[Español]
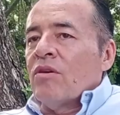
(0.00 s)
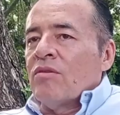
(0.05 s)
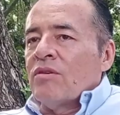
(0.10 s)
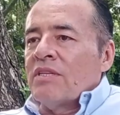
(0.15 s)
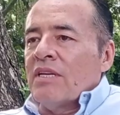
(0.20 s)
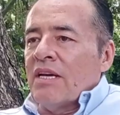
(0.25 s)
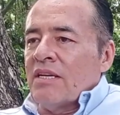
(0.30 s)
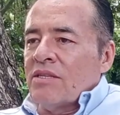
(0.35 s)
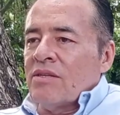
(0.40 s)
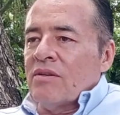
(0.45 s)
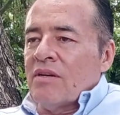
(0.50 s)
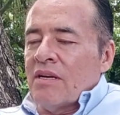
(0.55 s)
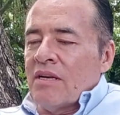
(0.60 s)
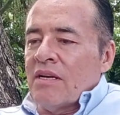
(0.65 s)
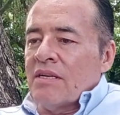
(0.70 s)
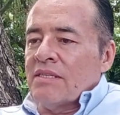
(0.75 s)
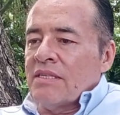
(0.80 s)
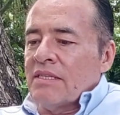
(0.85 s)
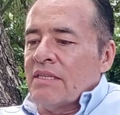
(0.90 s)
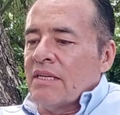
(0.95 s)
Bueno, usted ha
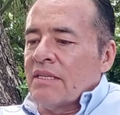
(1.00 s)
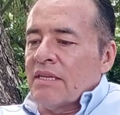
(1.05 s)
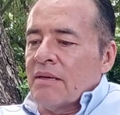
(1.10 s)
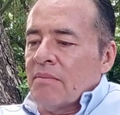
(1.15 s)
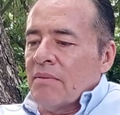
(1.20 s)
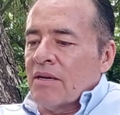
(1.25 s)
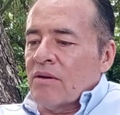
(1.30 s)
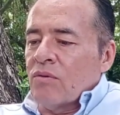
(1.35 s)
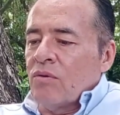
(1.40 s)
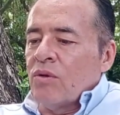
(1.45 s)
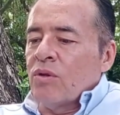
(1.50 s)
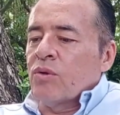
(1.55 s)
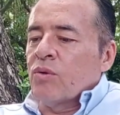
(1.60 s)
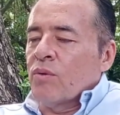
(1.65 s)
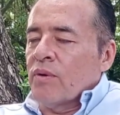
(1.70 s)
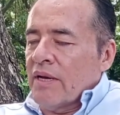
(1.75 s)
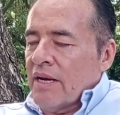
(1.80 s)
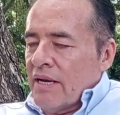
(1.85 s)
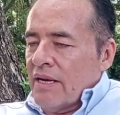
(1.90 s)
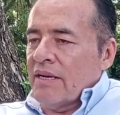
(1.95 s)
hecho un análisis de tema
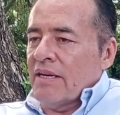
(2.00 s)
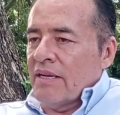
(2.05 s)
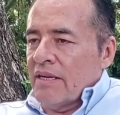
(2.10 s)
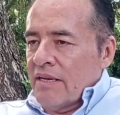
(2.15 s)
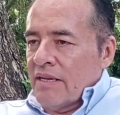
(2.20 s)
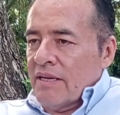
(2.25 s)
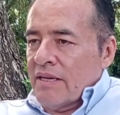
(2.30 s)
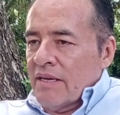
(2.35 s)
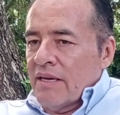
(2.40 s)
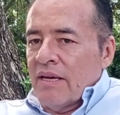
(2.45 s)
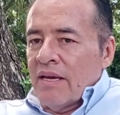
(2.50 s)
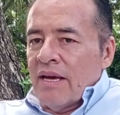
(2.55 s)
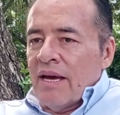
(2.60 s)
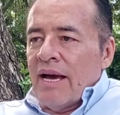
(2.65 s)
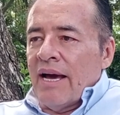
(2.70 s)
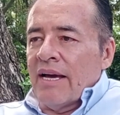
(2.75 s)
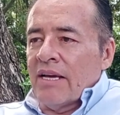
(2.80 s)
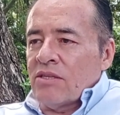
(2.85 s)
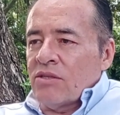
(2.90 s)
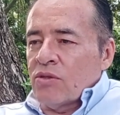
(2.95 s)
cultural y
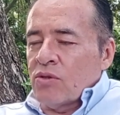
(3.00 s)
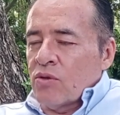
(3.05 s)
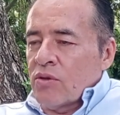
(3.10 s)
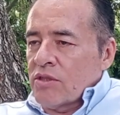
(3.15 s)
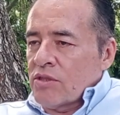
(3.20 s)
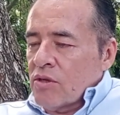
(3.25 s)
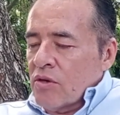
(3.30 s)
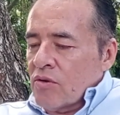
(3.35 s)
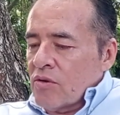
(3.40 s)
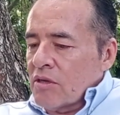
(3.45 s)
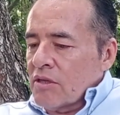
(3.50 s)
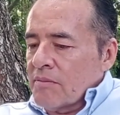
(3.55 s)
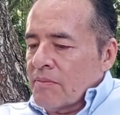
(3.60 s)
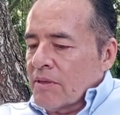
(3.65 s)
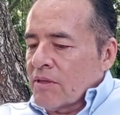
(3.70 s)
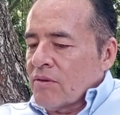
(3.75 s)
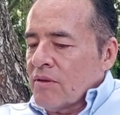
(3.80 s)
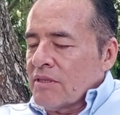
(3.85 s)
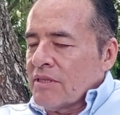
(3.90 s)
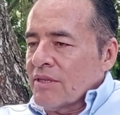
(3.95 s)
ha hecho su gestión
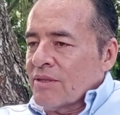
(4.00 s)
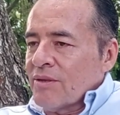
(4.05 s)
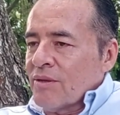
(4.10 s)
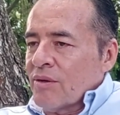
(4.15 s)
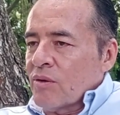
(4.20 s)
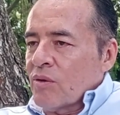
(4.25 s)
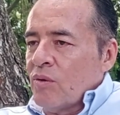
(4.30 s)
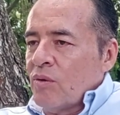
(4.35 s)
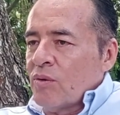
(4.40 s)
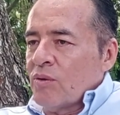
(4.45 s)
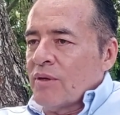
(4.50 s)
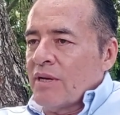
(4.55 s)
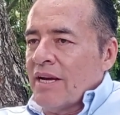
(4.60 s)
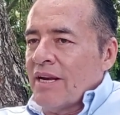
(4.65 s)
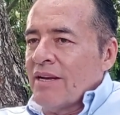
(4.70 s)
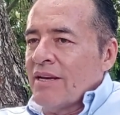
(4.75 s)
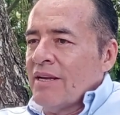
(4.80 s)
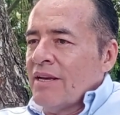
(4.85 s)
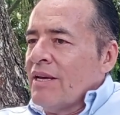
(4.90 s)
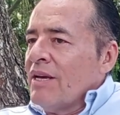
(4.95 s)
con respecto al sector
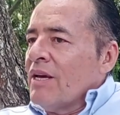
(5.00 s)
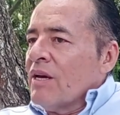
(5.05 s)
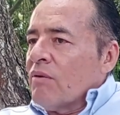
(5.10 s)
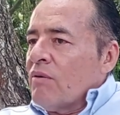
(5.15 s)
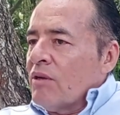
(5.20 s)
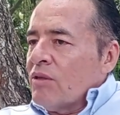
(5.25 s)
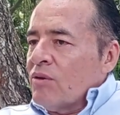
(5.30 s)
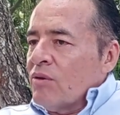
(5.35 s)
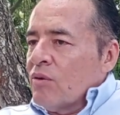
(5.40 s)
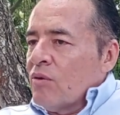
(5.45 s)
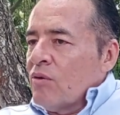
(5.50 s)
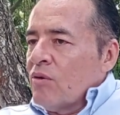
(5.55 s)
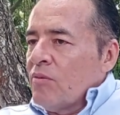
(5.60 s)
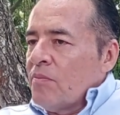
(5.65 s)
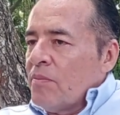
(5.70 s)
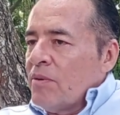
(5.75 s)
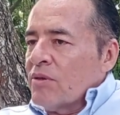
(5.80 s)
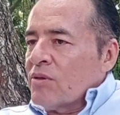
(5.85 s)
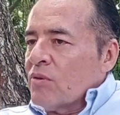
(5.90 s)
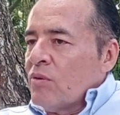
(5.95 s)
cultural.
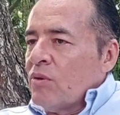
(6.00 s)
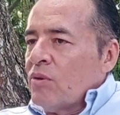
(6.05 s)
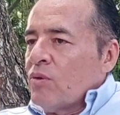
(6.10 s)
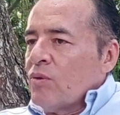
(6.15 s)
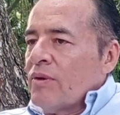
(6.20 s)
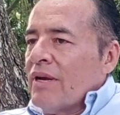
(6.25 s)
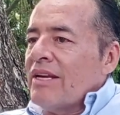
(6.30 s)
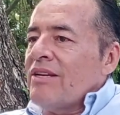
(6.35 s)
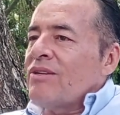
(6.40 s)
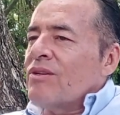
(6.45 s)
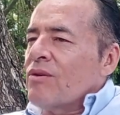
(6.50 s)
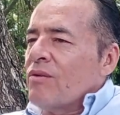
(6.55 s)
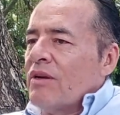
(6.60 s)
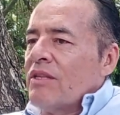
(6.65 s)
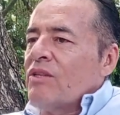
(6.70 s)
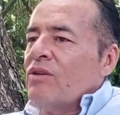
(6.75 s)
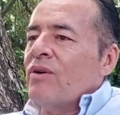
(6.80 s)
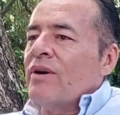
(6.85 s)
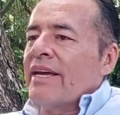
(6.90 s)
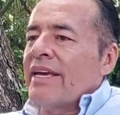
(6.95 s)
¿Cuántos grupos
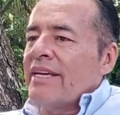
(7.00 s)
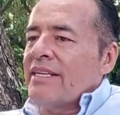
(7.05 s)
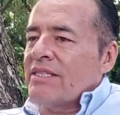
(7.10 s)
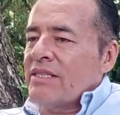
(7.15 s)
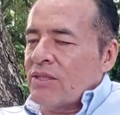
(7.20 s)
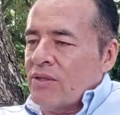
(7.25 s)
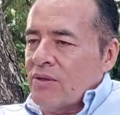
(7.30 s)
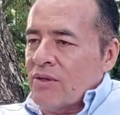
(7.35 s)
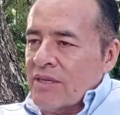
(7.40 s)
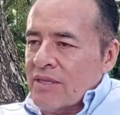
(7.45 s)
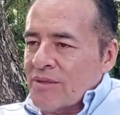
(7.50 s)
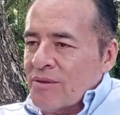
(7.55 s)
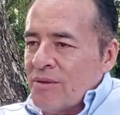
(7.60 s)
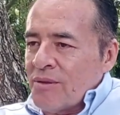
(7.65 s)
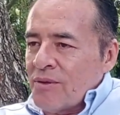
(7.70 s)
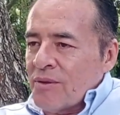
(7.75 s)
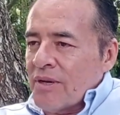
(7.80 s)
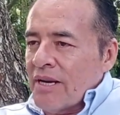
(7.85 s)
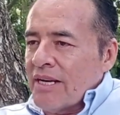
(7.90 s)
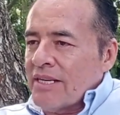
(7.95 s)
culturales o cuántos
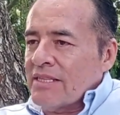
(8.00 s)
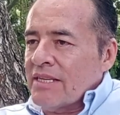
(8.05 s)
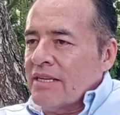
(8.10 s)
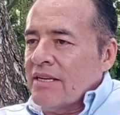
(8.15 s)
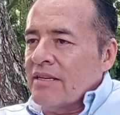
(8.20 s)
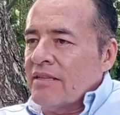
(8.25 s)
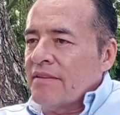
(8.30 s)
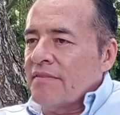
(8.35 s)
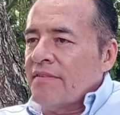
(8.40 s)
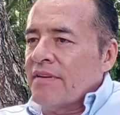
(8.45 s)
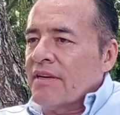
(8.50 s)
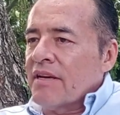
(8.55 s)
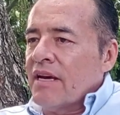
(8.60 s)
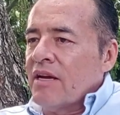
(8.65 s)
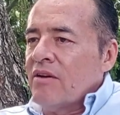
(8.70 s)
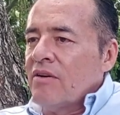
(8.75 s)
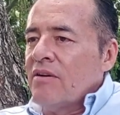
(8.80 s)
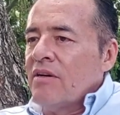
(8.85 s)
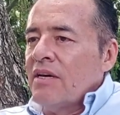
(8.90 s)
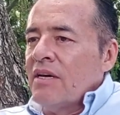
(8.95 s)
gestores culturales ha
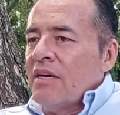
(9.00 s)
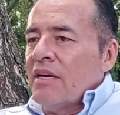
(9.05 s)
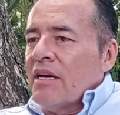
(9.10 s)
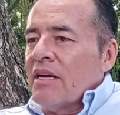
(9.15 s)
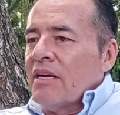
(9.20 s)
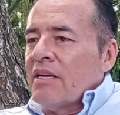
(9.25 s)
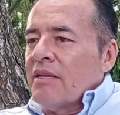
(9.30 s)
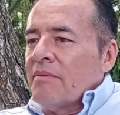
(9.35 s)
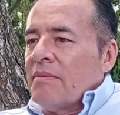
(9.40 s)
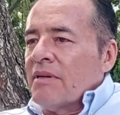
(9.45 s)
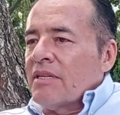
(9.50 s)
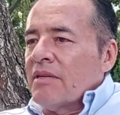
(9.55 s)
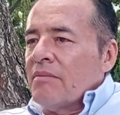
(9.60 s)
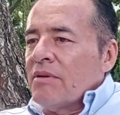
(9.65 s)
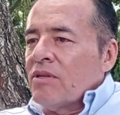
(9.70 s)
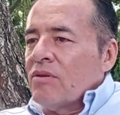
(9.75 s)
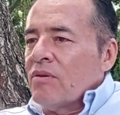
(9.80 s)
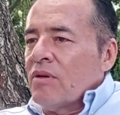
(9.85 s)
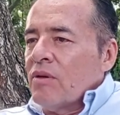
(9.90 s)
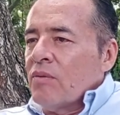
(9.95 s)
identificado en el
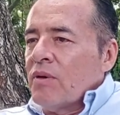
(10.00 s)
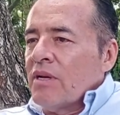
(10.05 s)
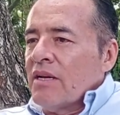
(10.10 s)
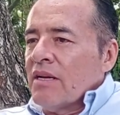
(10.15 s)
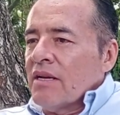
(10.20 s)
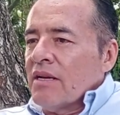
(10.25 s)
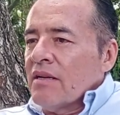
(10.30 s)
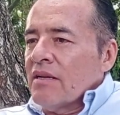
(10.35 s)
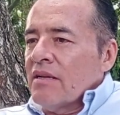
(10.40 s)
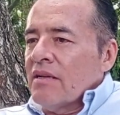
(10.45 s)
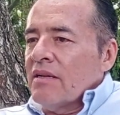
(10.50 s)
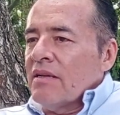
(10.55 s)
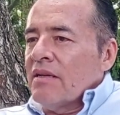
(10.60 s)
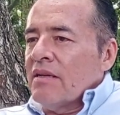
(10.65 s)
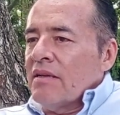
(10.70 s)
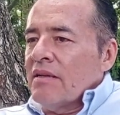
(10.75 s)
departamento del Huila?